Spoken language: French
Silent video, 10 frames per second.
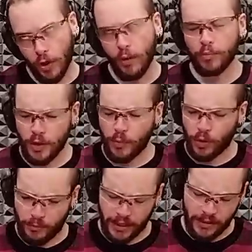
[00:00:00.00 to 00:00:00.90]
un petit peu
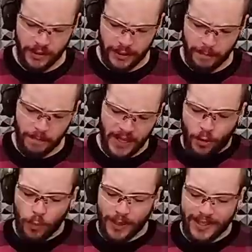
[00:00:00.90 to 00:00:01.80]
comme maintenant d'ailleurs.
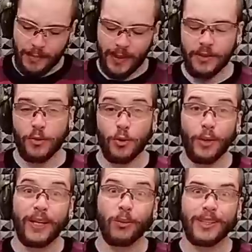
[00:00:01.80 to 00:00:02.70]
Le principal, ce sont
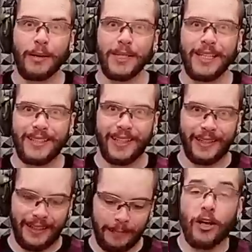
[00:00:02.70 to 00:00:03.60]
les contrats
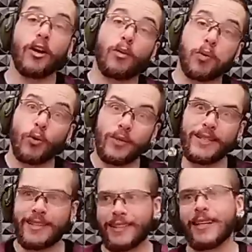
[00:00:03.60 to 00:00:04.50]
militaires. Or, pour lui,
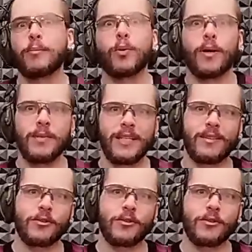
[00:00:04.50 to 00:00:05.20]
c'était un peu un mix